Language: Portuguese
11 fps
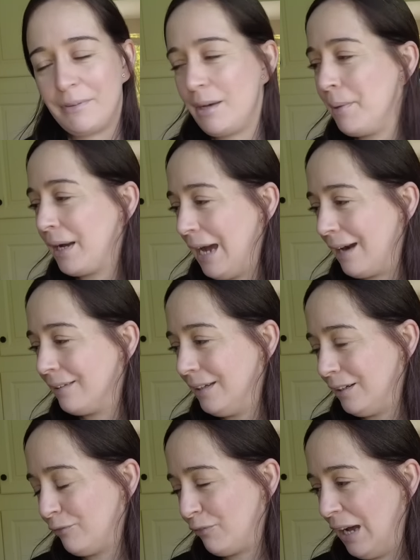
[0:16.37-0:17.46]
mas é uma carne
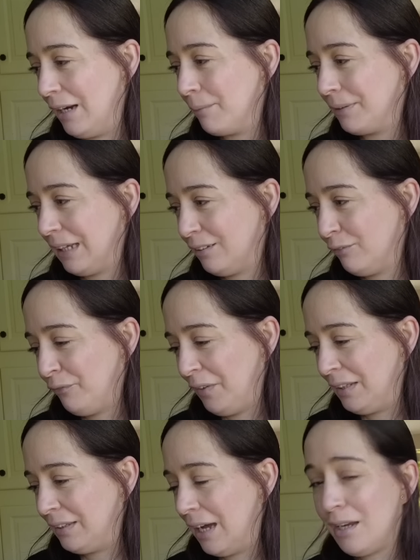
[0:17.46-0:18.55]
air fryer, batata
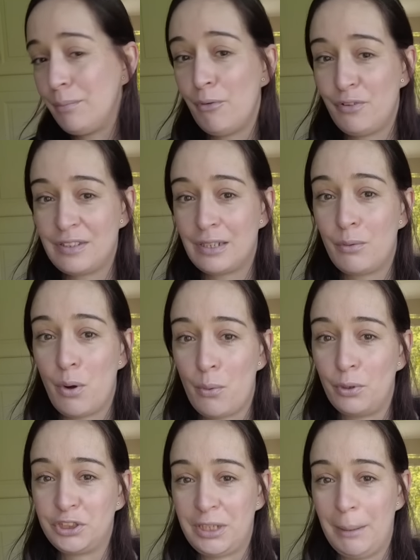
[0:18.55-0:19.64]
frita e vou fazer um
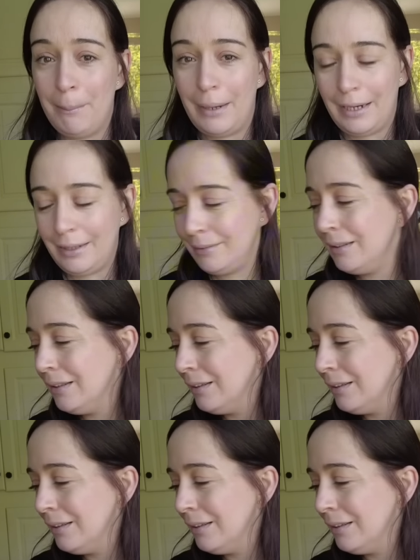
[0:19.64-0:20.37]
arroz também.